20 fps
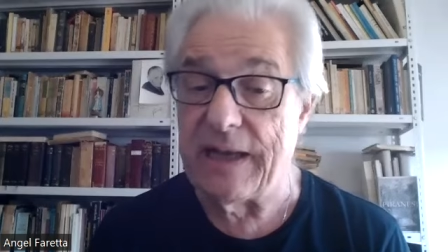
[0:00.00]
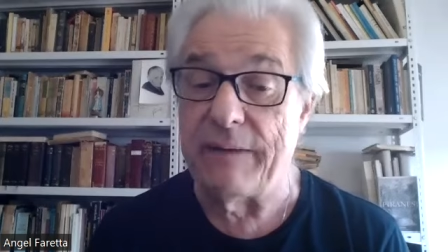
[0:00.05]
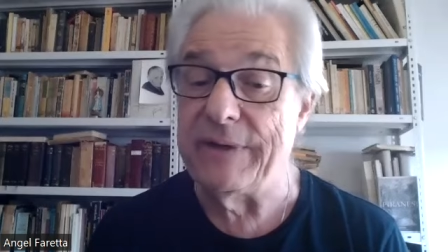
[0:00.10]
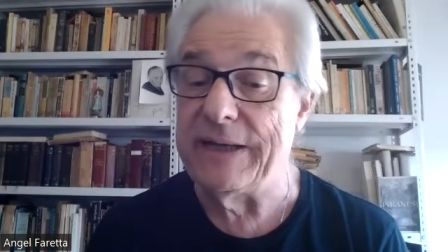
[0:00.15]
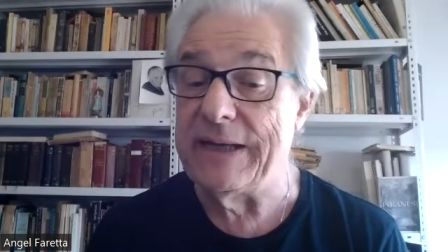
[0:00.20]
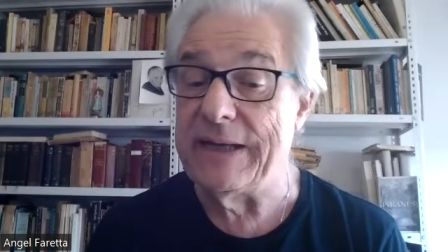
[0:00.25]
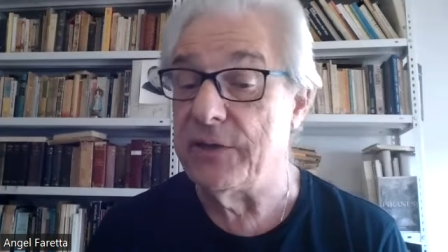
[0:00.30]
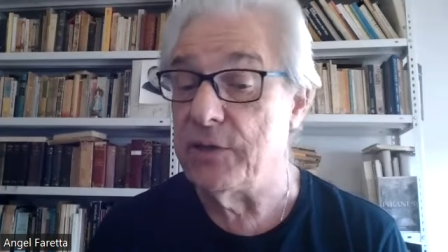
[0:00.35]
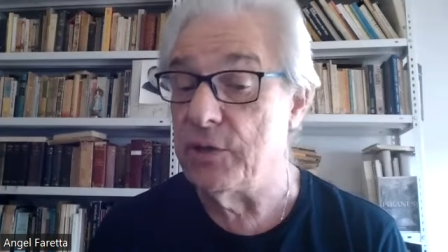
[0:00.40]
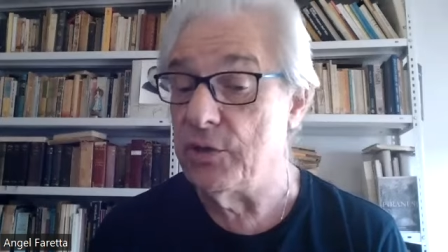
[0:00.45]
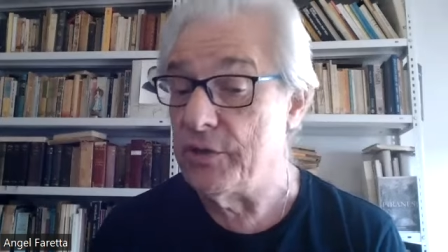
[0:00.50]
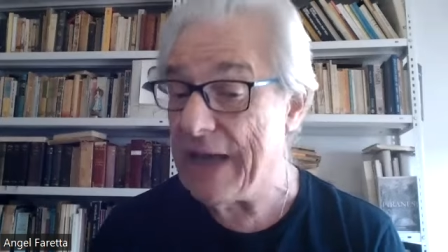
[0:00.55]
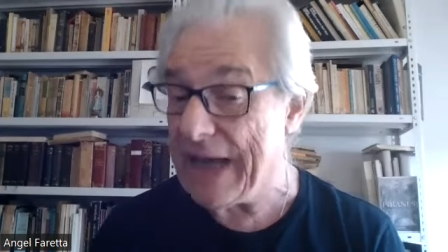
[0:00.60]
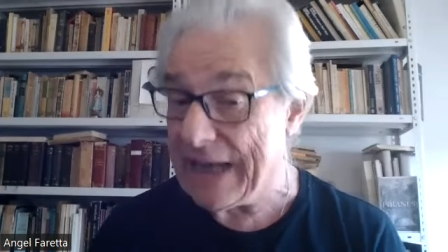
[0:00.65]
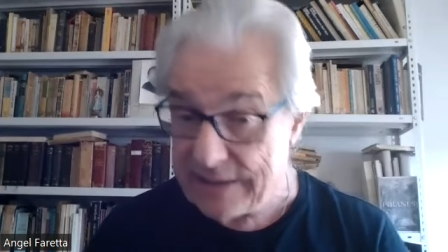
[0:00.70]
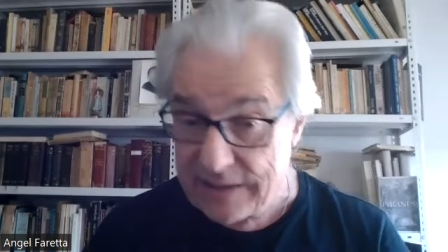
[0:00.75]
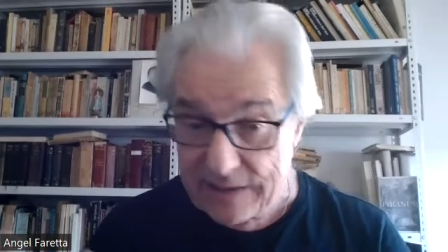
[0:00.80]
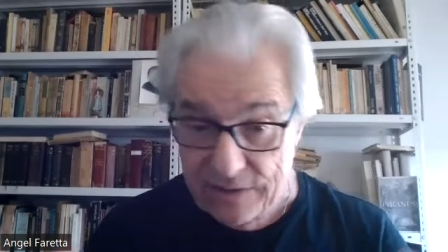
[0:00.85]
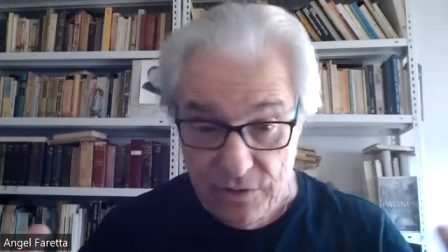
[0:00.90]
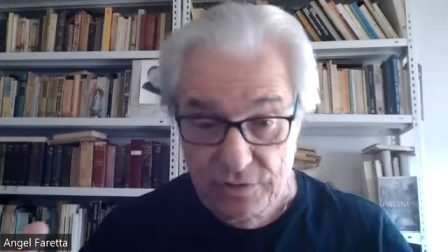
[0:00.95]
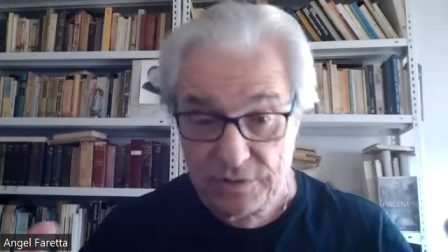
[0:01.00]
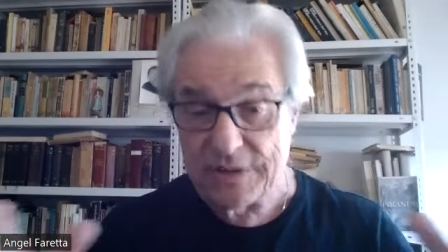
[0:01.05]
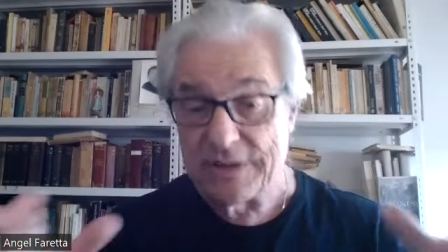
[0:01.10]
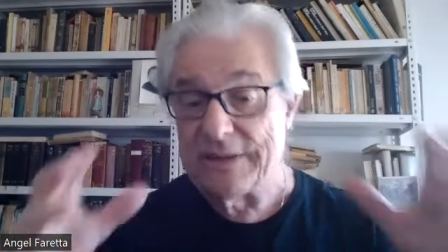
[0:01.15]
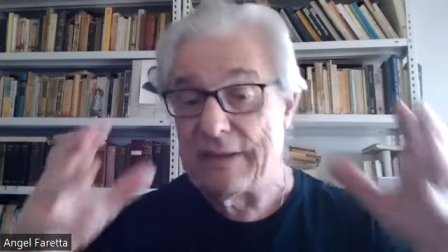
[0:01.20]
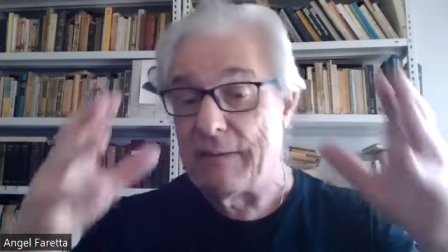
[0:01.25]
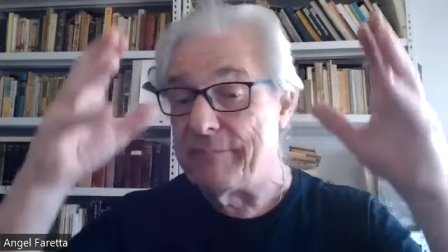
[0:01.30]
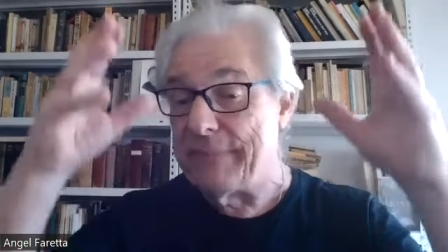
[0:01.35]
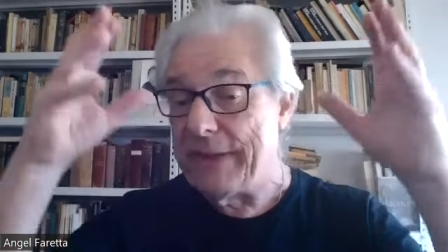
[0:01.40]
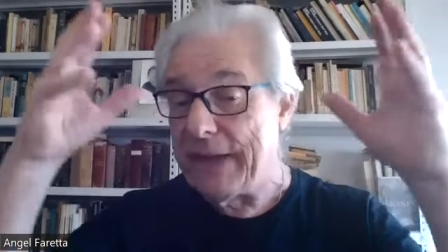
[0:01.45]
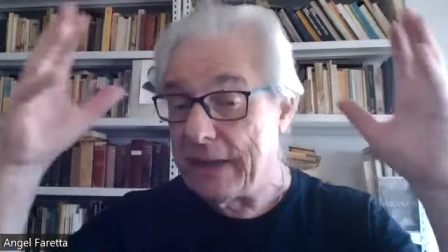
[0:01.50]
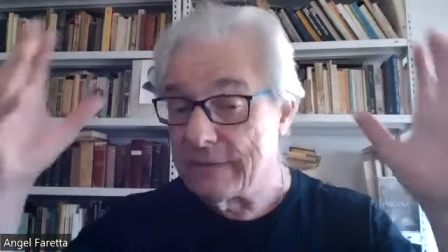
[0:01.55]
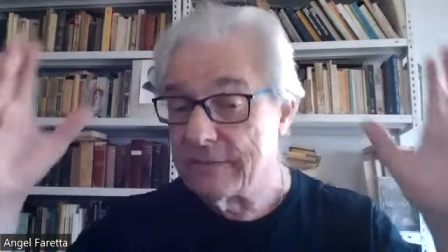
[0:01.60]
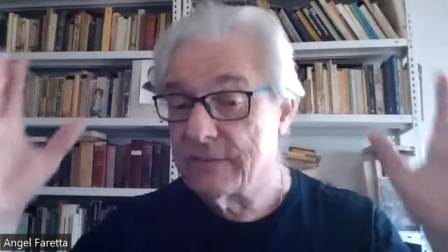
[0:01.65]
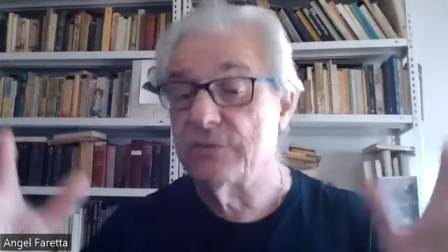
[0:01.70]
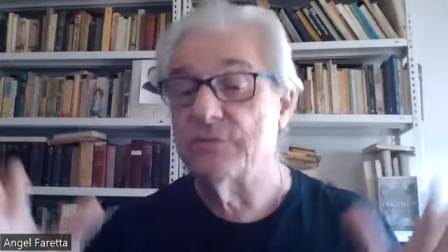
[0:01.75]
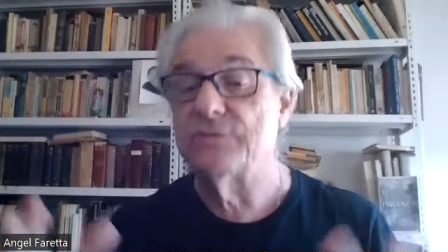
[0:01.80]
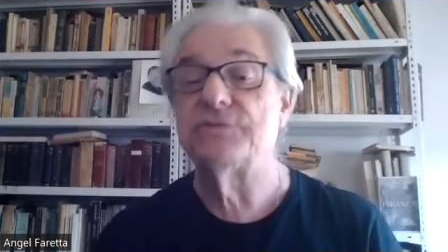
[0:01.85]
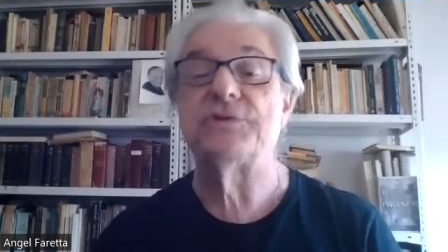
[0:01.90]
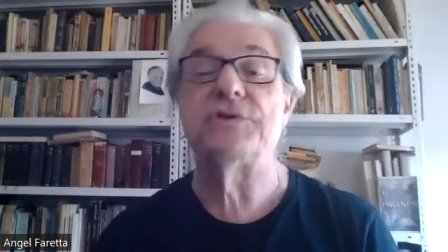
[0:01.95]
en la Villa Diodati, donde también
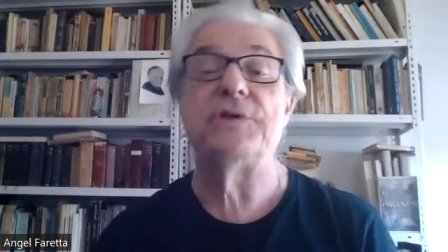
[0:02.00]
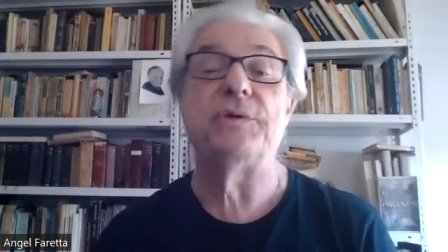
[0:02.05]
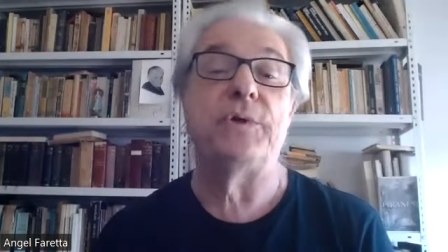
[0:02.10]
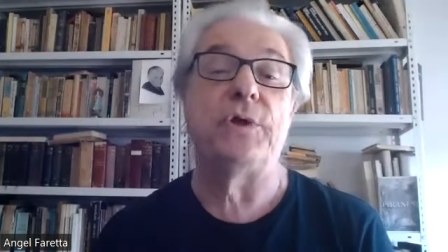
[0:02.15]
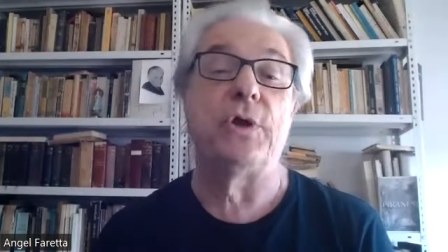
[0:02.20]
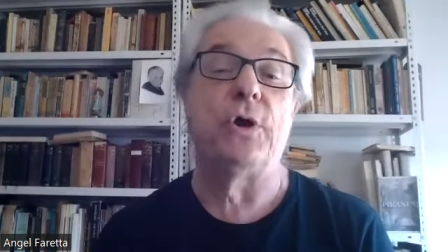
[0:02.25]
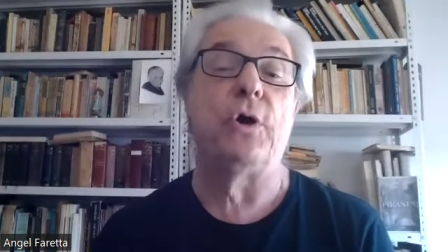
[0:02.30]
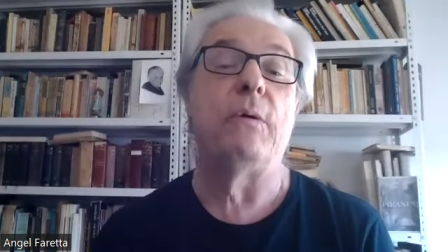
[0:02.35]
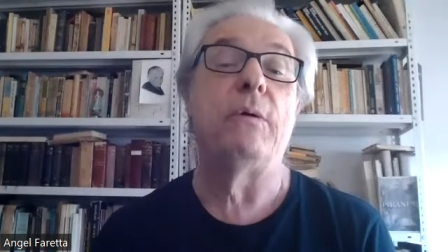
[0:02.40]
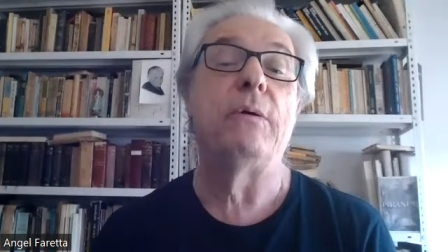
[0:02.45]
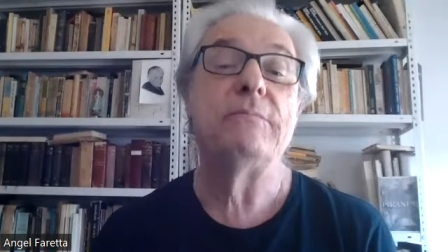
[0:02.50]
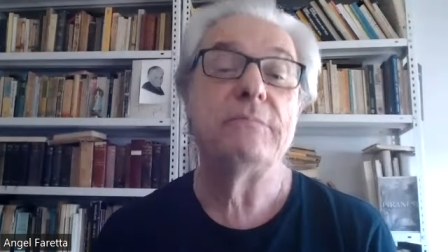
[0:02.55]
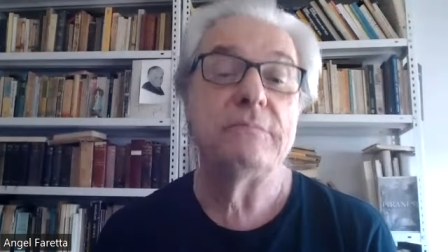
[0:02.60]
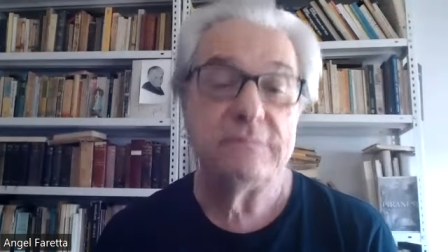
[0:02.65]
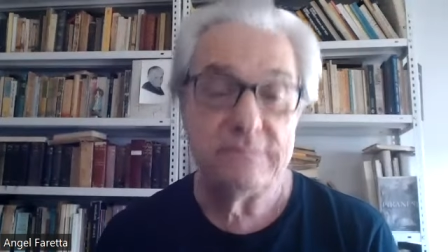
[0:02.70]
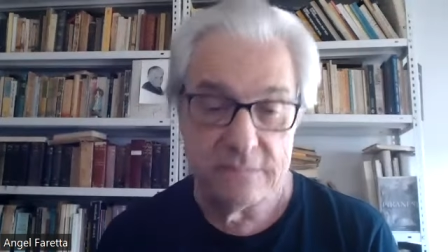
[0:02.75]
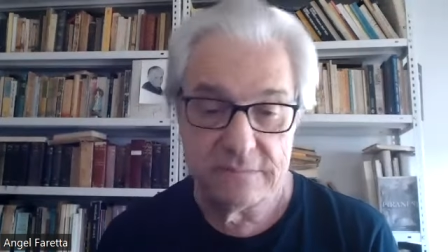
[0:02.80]
concibió,